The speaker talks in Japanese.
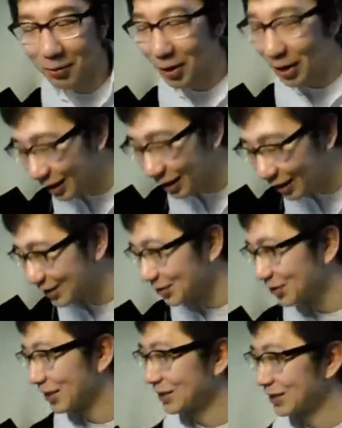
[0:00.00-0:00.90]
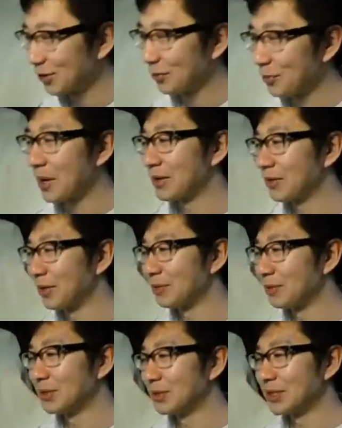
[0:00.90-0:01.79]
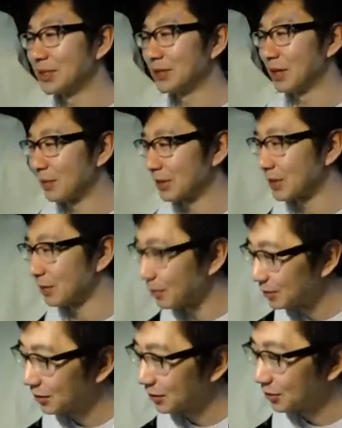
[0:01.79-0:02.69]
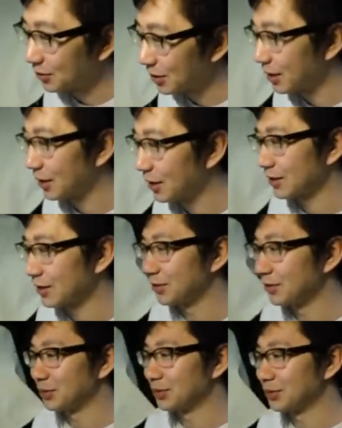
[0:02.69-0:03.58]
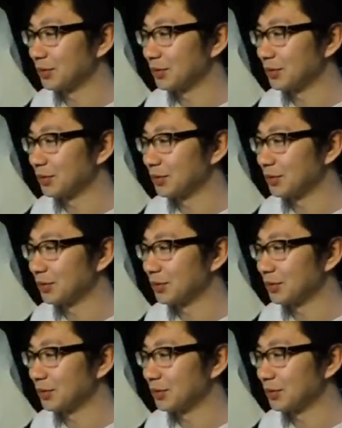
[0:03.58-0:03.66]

わからない状態ですけども、メインの MC は山下真美さんというね、声優